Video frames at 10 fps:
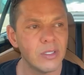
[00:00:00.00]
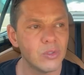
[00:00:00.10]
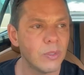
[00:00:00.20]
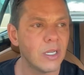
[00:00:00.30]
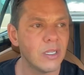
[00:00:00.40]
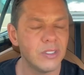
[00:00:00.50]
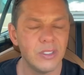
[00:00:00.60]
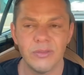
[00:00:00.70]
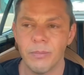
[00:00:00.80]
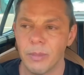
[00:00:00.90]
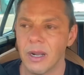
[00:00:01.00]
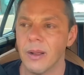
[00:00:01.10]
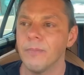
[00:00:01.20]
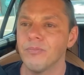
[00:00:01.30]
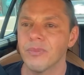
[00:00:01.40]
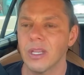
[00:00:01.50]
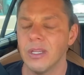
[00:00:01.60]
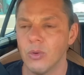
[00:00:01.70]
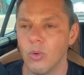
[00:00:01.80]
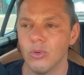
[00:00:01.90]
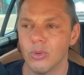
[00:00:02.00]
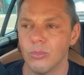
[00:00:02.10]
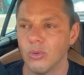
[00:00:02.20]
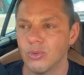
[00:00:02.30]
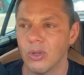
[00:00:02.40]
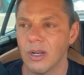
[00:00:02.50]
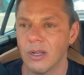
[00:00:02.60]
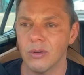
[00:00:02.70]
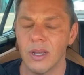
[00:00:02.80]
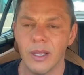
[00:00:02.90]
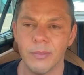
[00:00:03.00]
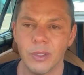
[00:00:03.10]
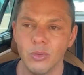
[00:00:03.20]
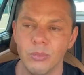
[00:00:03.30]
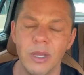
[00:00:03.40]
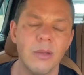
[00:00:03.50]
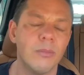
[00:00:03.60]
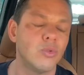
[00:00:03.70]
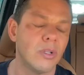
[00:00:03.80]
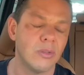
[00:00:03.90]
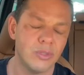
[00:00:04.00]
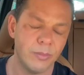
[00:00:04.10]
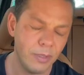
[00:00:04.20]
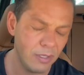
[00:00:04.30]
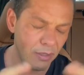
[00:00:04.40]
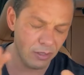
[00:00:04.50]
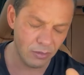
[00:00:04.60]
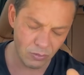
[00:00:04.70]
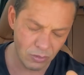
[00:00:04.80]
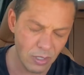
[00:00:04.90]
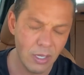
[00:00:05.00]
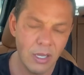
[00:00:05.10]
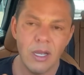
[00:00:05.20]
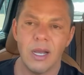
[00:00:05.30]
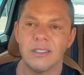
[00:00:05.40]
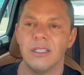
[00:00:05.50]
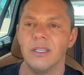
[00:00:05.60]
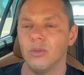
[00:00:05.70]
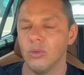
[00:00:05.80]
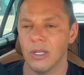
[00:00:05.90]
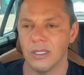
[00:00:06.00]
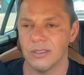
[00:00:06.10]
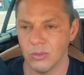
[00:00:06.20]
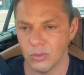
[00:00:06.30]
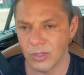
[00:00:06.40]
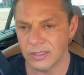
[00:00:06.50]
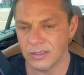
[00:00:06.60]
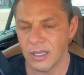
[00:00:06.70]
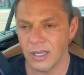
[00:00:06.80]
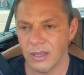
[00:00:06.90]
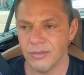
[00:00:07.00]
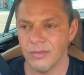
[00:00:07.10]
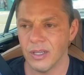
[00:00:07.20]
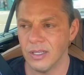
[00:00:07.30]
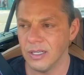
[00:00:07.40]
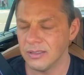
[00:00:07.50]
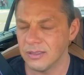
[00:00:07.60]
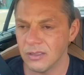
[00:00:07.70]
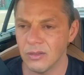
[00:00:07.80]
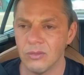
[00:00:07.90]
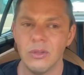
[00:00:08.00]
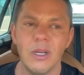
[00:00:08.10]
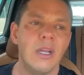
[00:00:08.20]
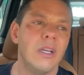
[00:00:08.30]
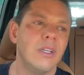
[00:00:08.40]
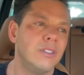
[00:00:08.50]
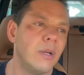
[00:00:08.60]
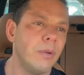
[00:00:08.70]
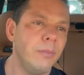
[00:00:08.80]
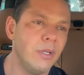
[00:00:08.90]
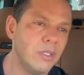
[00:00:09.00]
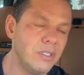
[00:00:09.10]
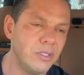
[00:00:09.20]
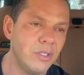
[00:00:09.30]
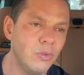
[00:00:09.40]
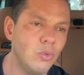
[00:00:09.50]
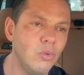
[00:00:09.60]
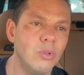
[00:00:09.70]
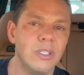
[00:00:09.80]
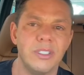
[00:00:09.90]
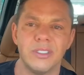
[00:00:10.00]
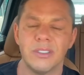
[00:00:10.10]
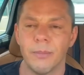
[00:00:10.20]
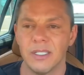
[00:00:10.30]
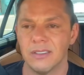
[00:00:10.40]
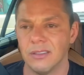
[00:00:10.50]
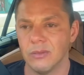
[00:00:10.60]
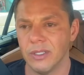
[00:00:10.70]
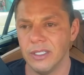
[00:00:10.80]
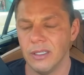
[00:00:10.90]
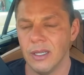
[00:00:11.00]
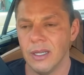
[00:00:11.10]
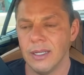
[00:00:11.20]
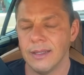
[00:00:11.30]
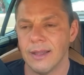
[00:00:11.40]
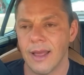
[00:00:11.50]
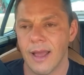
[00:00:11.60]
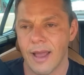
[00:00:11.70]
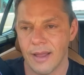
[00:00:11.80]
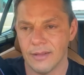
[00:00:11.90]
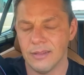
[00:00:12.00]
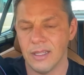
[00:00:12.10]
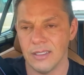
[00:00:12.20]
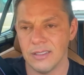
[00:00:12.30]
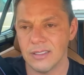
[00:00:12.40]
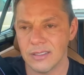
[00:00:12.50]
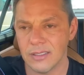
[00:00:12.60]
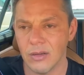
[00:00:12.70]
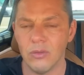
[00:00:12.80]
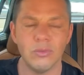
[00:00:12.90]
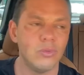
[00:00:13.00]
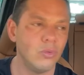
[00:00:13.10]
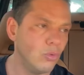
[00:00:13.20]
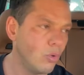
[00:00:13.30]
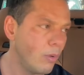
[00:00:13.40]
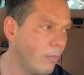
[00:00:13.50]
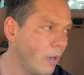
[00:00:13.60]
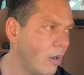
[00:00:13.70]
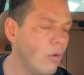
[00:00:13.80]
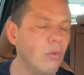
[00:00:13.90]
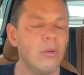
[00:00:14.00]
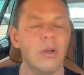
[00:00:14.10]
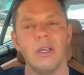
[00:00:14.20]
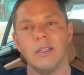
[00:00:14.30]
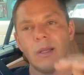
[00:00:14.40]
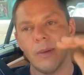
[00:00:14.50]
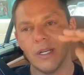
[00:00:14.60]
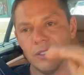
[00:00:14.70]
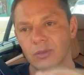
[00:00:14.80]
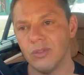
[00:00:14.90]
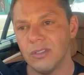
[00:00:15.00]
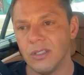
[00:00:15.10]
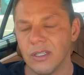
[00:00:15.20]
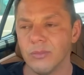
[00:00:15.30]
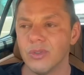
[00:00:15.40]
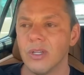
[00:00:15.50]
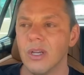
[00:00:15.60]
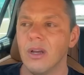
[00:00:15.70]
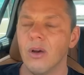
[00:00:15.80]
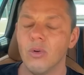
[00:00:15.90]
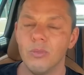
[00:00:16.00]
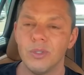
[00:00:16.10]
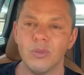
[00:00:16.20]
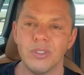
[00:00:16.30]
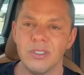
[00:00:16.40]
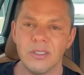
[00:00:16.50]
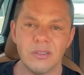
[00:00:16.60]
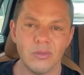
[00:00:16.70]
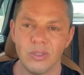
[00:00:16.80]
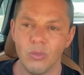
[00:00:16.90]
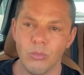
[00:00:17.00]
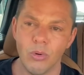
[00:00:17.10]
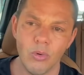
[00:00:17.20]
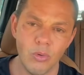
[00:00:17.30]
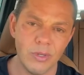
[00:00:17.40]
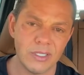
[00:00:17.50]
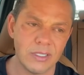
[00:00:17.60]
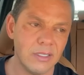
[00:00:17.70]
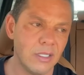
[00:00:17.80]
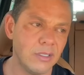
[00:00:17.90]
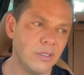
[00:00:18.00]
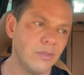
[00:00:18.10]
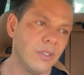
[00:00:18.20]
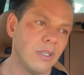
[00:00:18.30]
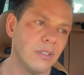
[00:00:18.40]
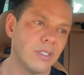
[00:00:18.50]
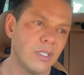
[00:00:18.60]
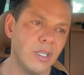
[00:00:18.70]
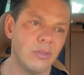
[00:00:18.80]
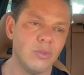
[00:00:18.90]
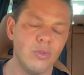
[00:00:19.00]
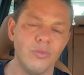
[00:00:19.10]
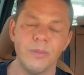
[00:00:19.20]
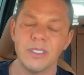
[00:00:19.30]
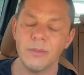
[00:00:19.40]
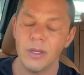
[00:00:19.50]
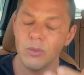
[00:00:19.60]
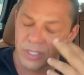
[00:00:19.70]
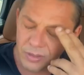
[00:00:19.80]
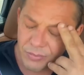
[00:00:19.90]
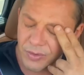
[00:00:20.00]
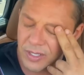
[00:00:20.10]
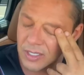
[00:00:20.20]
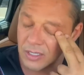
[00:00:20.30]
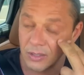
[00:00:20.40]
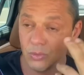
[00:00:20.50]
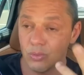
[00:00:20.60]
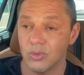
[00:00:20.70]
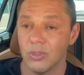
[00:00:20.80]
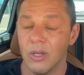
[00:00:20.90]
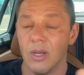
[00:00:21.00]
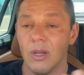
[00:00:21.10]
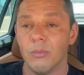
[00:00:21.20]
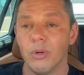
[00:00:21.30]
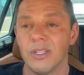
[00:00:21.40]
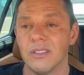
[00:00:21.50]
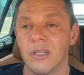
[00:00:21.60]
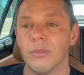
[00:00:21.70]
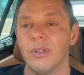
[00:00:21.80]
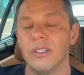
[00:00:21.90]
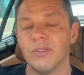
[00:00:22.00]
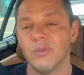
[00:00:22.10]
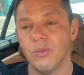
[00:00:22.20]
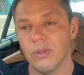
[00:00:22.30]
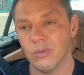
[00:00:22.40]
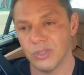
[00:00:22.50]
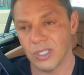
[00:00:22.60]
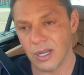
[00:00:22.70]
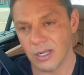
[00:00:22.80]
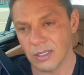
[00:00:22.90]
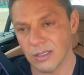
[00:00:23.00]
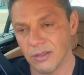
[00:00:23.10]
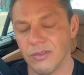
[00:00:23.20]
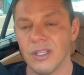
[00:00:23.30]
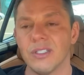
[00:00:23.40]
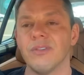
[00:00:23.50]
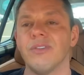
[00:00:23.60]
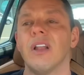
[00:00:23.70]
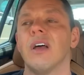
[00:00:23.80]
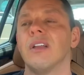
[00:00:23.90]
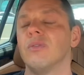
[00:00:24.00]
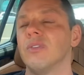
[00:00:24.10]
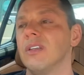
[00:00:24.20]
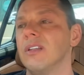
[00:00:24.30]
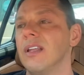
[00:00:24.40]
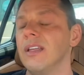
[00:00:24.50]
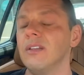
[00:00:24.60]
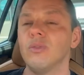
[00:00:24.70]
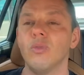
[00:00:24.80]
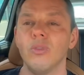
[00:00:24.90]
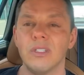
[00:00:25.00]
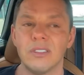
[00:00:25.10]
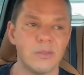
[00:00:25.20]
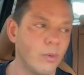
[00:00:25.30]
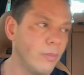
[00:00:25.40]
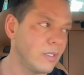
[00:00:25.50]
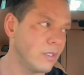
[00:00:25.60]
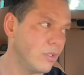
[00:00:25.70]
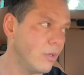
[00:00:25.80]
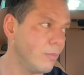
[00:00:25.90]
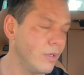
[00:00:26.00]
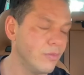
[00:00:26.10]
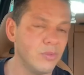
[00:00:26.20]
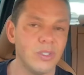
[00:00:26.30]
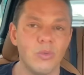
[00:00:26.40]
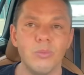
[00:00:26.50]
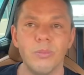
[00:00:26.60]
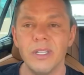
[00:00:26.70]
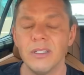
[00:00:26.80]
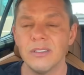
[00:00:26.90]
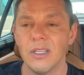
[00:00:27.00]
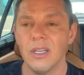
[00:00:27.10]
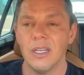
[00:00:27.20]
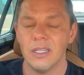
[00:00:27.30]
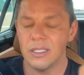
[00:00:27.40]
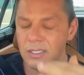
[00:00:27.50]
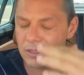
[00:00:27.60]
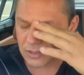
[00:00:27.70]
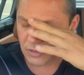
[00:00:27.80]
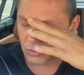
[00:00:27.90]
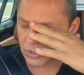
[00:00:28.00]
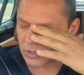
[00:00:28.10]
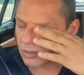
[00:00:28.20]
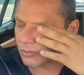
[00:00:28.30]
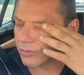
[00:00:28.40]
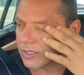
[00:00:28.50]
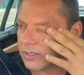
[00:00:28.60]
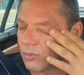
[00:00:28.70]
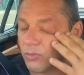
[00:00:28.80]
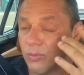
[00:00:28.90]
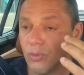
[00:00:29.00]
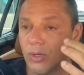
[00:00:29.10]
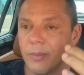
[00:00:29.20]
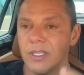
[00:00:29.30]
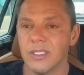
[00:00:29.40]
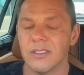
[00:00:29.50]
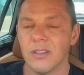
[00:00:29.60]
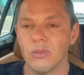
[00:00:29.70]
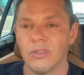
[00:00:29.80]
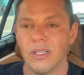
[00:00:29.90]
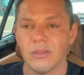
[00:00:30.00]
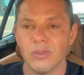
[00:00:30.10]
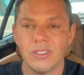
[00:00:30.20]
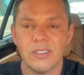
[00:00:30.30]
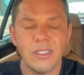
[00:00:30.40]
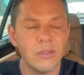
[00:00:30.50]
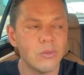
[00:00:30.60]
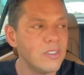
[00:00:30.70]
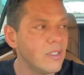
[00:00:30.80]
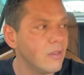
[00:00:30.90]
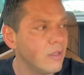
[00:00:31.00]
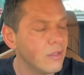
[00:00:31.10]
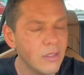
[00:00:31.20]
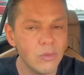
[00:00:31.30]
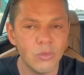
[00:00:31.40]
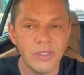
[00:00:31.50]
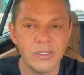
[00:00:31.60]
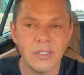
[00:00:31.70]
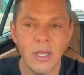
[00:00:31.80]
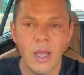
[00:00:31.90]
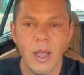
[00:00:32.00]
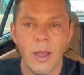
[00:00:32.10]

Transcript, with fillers: que era só uma narrativa para e contra o Bolsonaro na época. Tudo bem, Bolsonaro já perdeu, aceitou lá, segundo o STF, a eleição. Dia 1 a gente tem o Lula, a gente está passando aí na transição, tudo normal, está baixando os ânimos. Algumas notícias não são boas, assim, a gente fica chateado de ouvir, mas a maioria é fake news. Por exemplo, eles foram já na TV, já falaram que nem todas as promessas de campanha vão ser cumpridas e eles estão tentando fazer um furo emergencial no teto de 172